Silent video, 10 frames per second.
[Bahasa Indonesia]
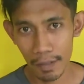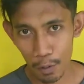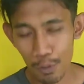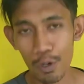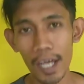
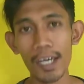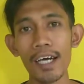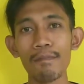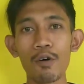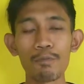unsur
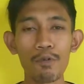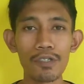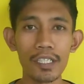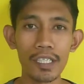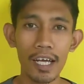hara
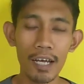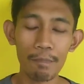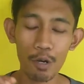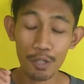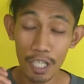maupun di
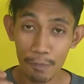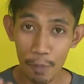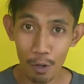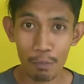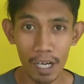dalam proses
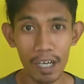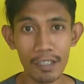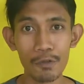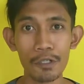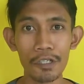
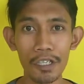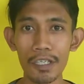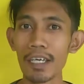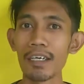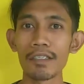perombakan itu
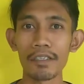sendiri.